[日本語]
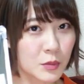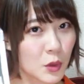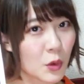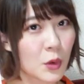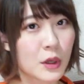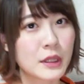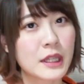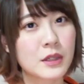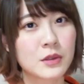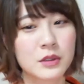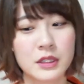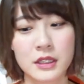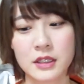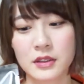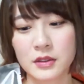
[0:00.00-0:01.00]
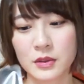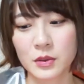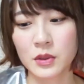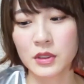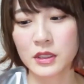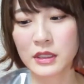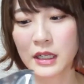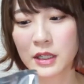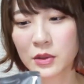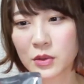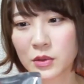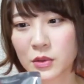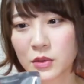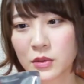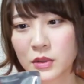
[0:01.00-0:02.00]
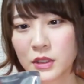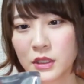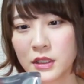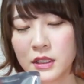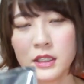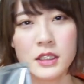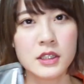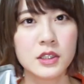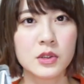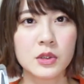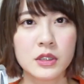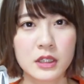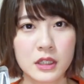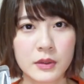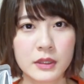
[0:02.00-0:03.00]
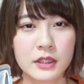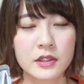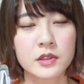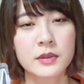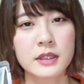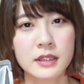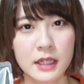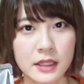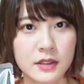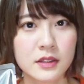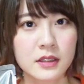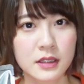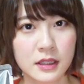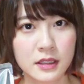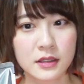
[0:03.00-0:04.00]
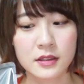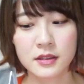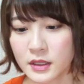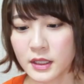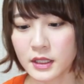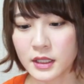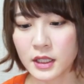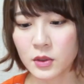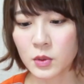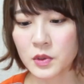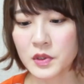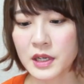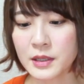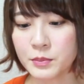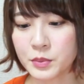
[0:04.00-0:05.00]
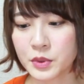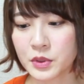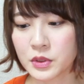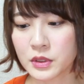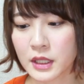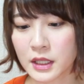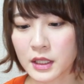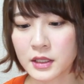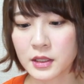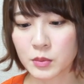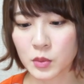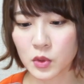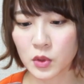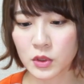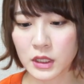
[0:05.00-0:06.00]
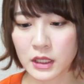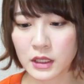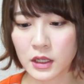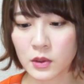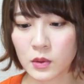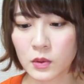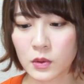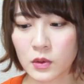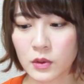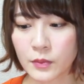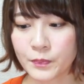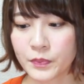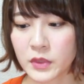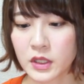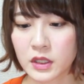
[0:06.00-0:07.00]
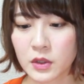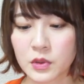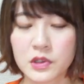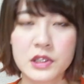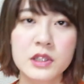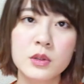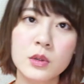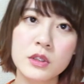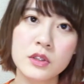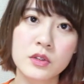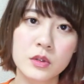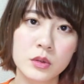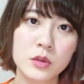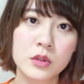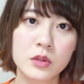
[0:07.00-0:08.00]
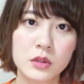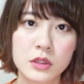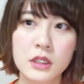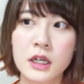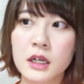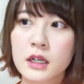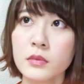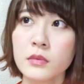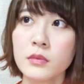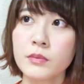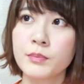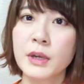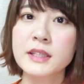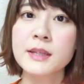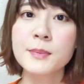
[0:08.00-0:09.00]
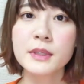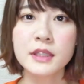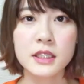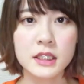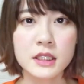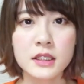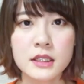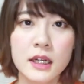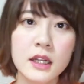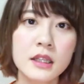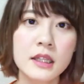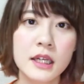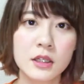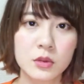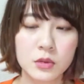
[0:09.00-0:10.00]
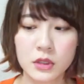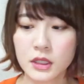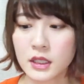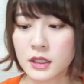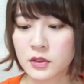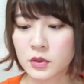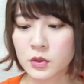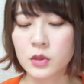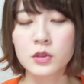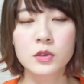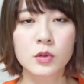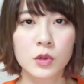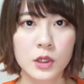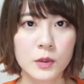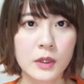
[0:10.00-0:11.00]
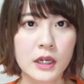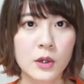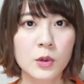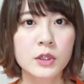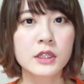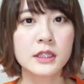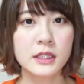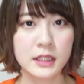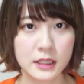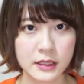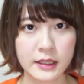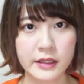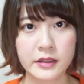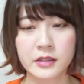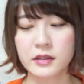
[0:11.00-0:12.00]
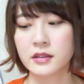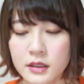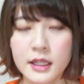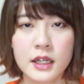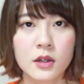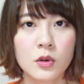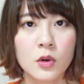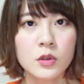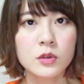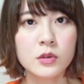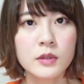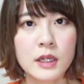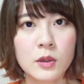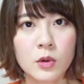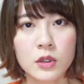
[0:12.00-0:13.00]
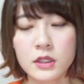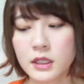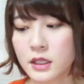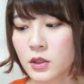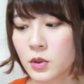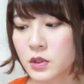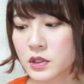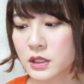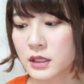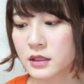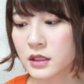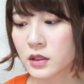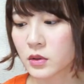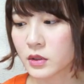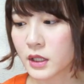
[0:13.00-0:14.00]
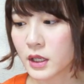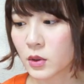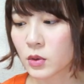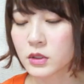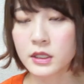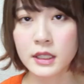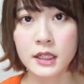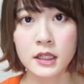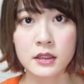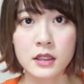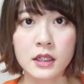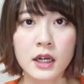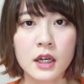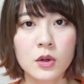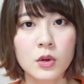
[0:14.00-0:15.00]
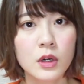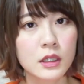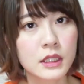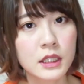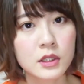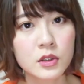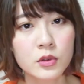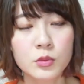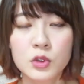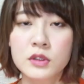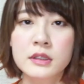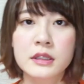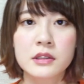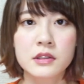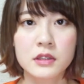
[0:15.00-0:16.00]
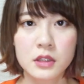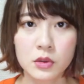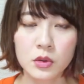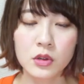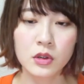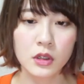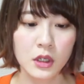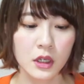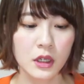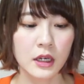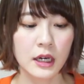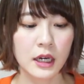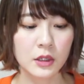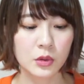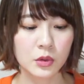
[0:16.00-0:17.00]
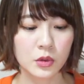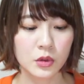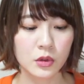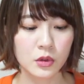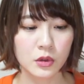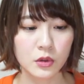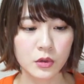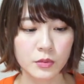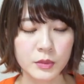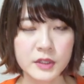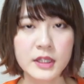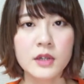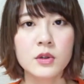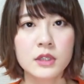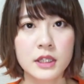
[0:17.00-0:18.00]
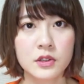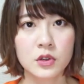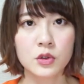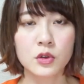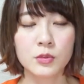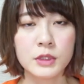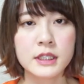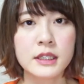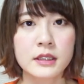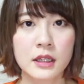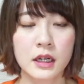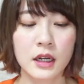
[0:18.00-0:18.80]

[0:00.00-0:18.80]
もうこれなのですごいあのいい匂いでね私は大好きですで結構シャンプーだけでもなんかこうなんだろうしっとりするというかパサパサにならないのですごくこれはお気に入りですで本当はこれだけ欲しかったのでこれだけ買って帰ろうかなって思ってたんですけどあのー、店をねちょっと見てた